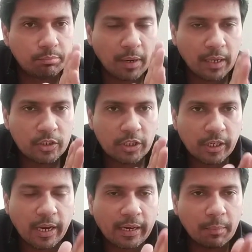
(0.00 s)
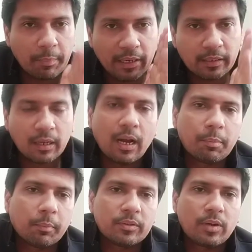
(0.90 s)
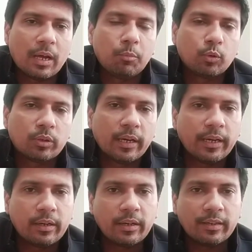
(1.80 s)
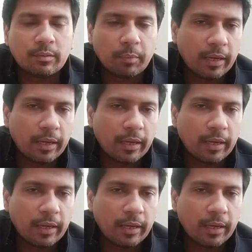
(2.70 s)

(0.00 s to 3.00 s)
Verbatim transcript: पाँच छः घंटे पहले तक आपके पास टाइम होता है टी आर सी अप्लाई